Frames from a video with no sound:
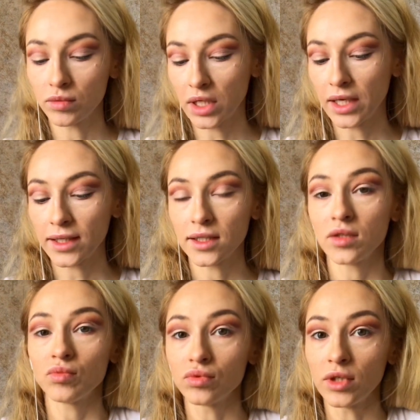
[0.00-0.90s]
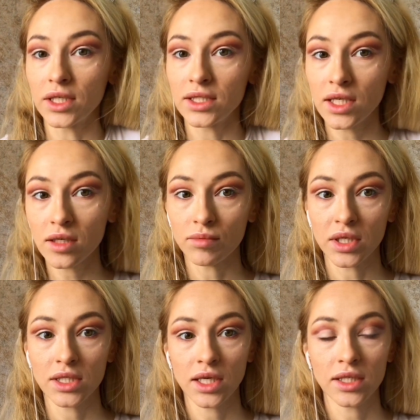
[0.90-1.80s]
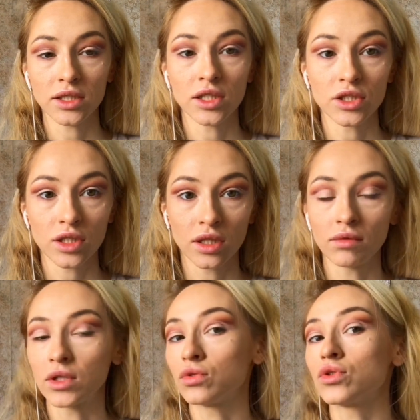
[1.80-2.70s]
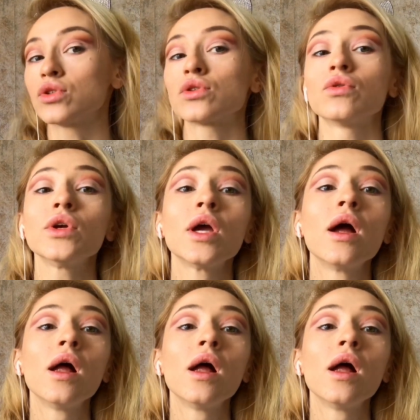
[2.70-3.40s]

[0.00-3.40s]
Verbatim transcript: так как это не пудра, а тени, по идее, они должны давать тоже слой.